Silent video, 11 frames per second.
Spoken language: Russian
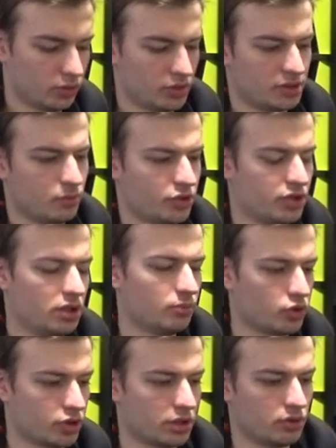то есть можно
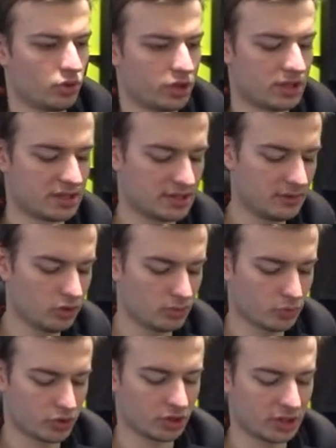немножко ноги раздвинуть,
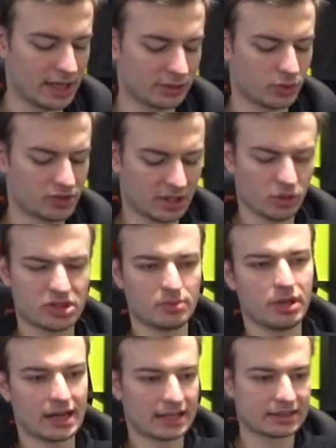можно так, то есть оно
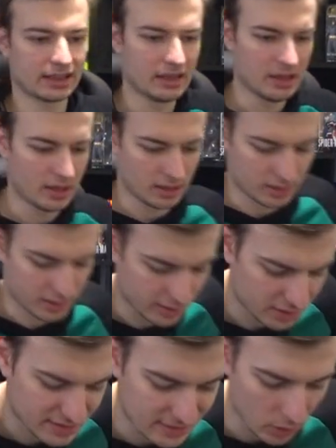тебя как-то а,
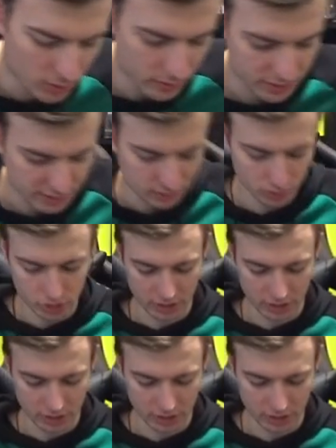не сковывает, это очень